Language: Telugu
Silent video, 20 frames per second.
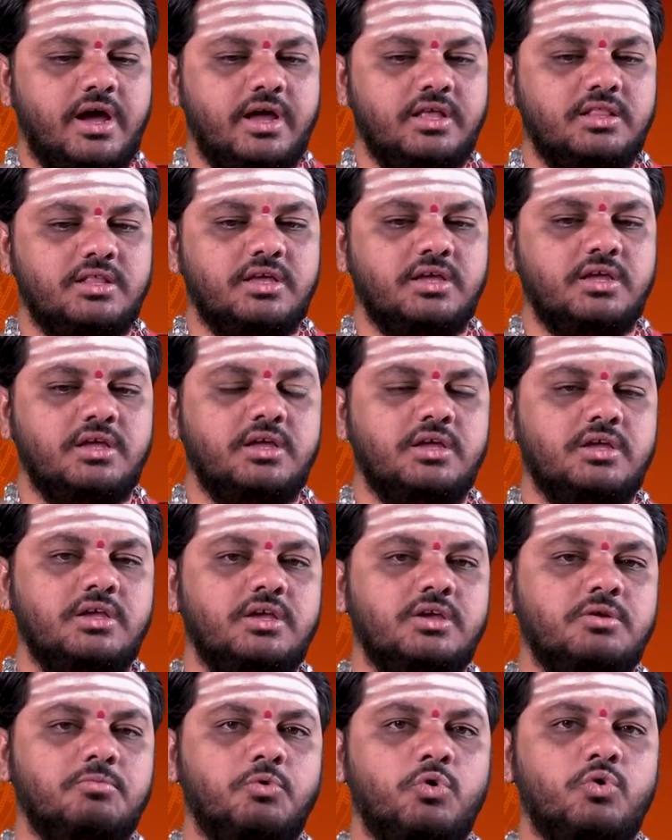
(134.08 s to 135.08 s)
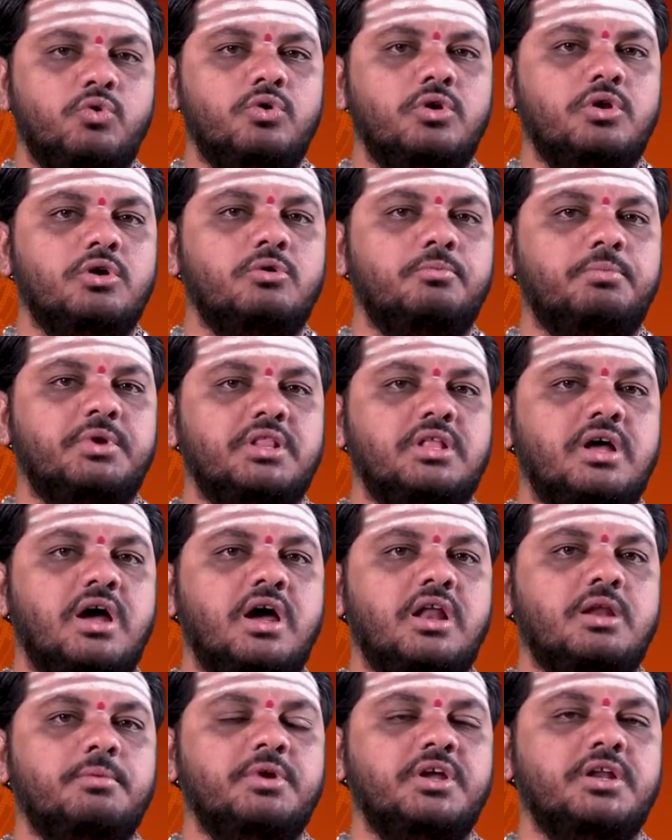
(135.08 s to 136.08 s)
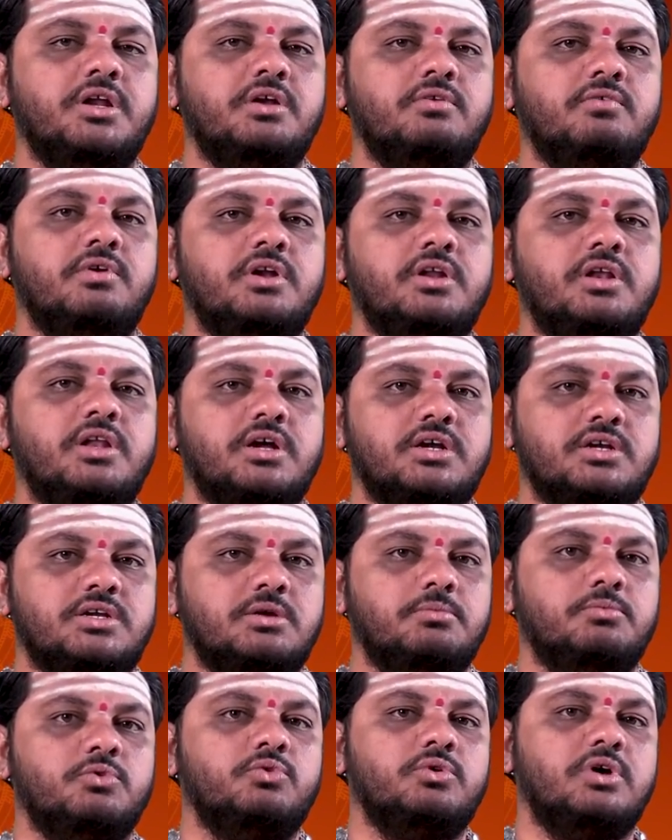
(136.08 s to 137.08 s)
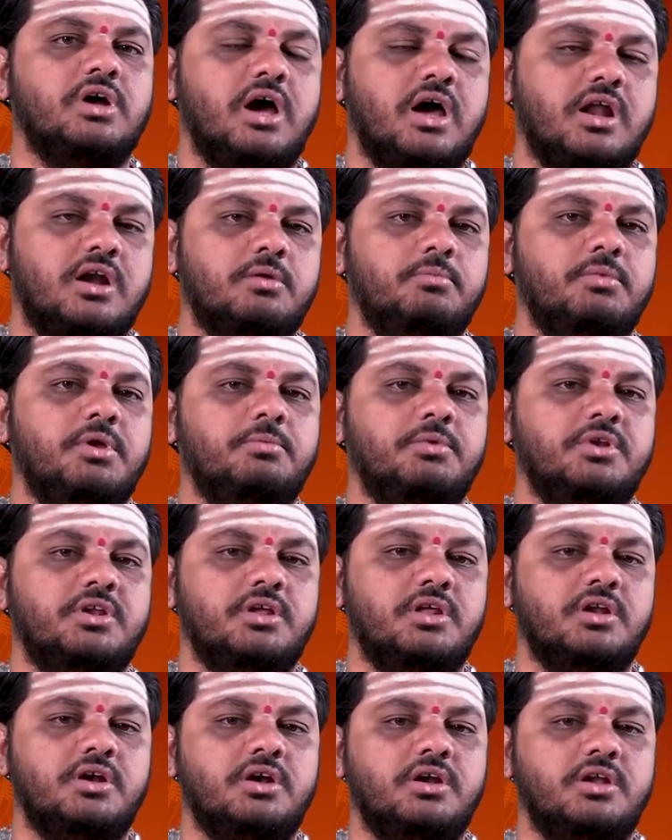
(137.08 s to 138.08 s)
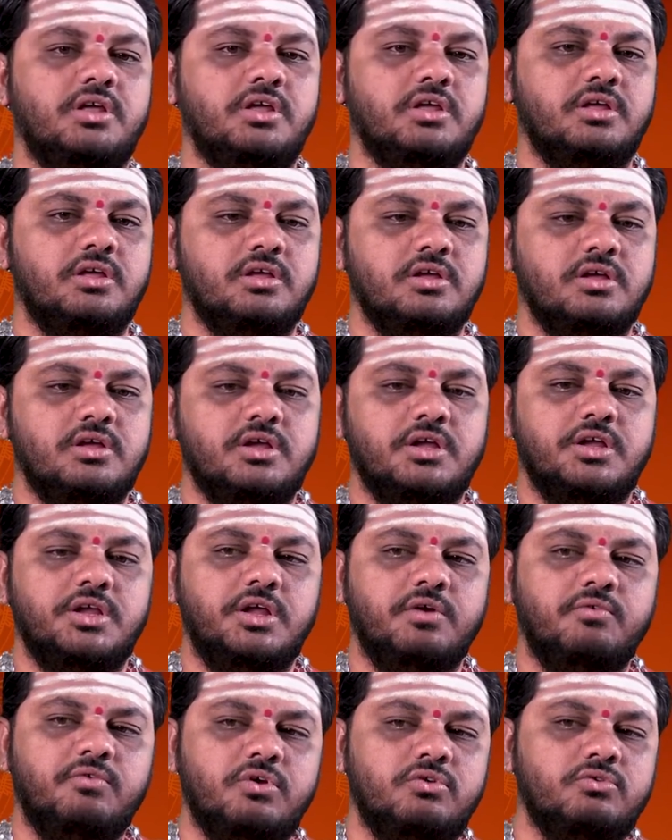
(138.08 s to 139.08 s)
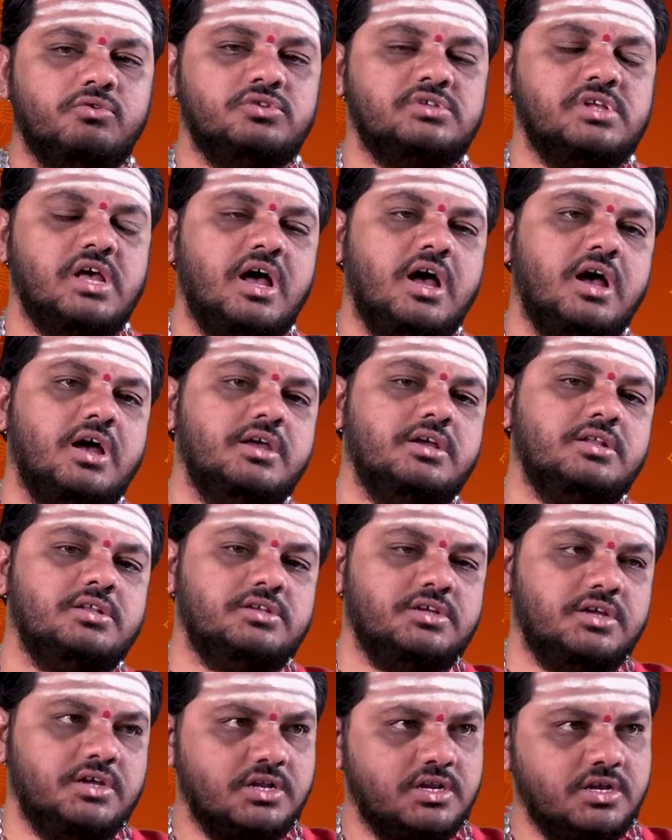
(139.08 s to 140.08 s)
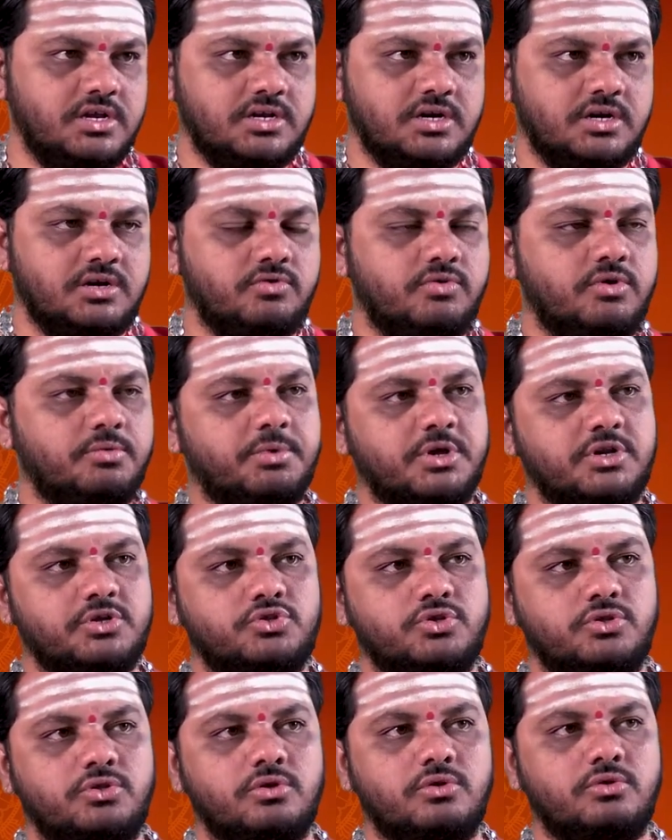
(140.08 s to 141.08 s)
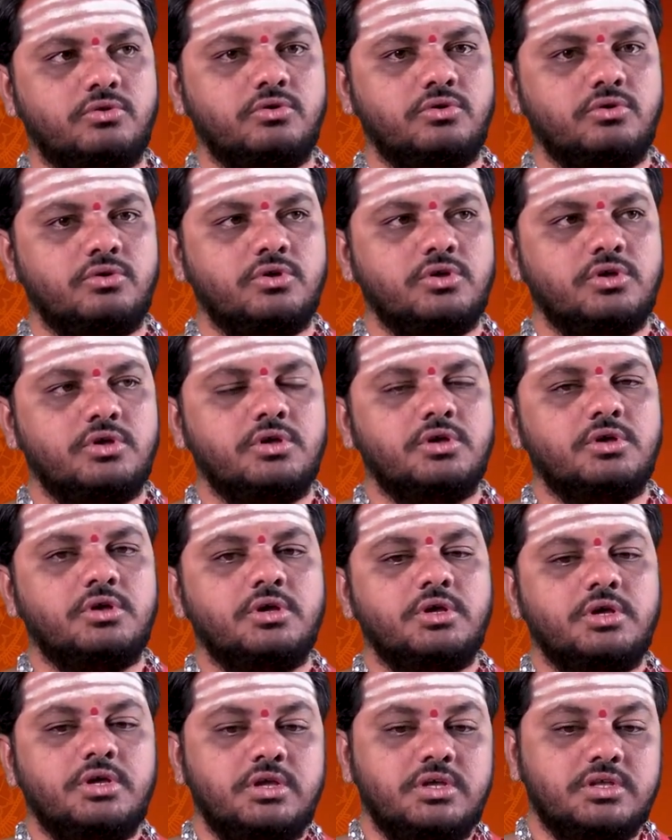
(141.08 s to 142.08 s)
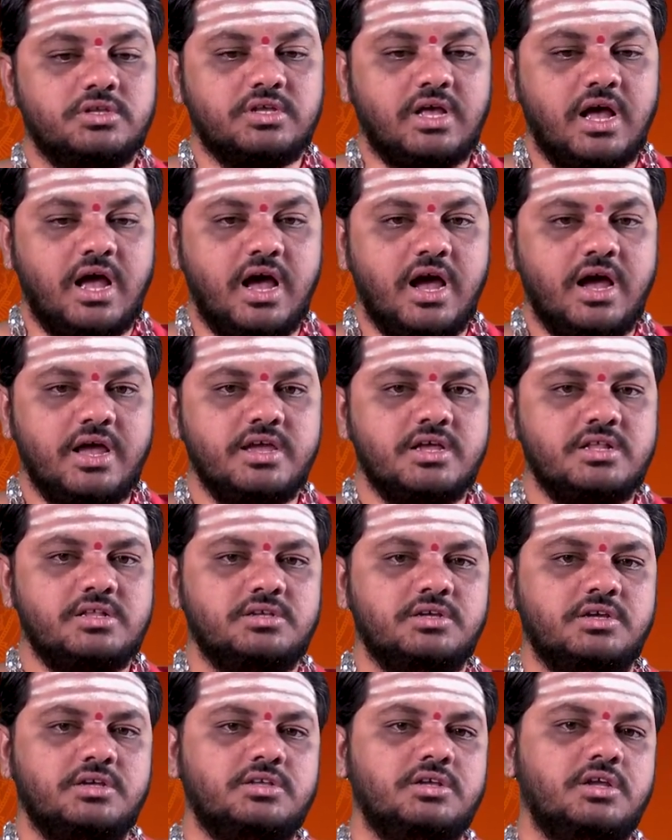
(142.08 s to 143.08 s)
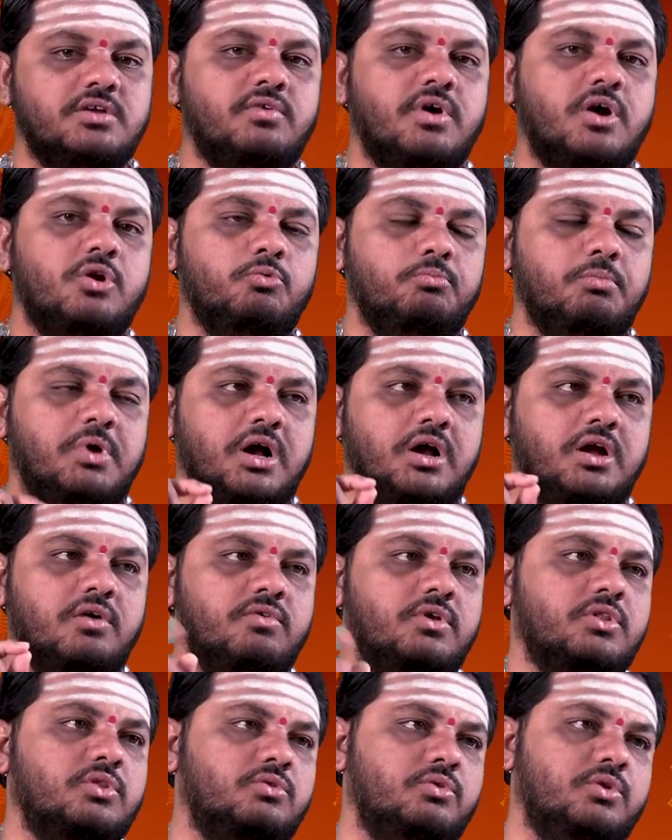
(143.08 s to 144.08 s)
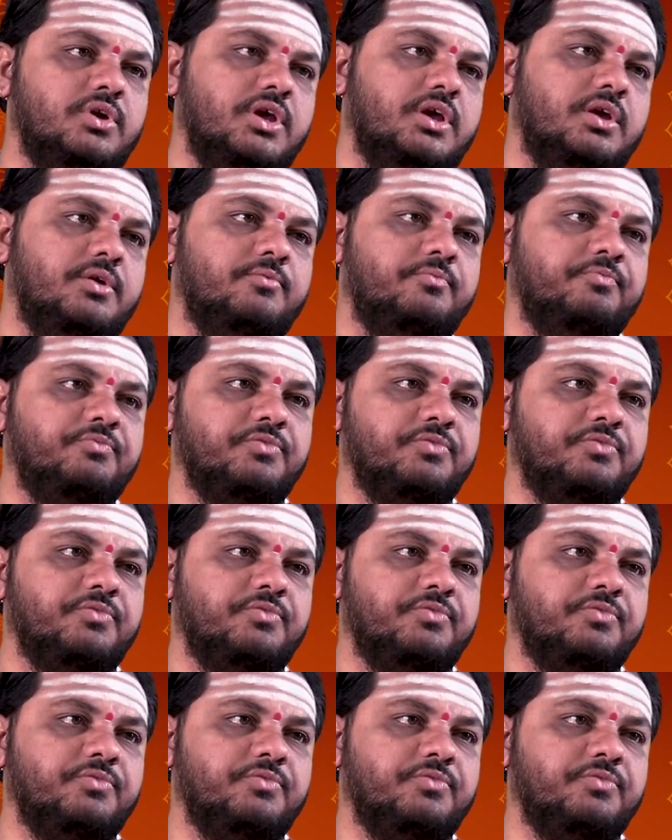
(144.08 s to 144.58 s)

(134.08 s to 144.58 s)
అయితే ఈ మొక్కులకు ప్రధానమైనటువంటి లక్ష్యము కారణం ఏమిటి అంటే ఎవరూ సహాయం చేయలేటటువంటి పరిస్థితులలో సహాయం చేసేవాడు భగవంతుడే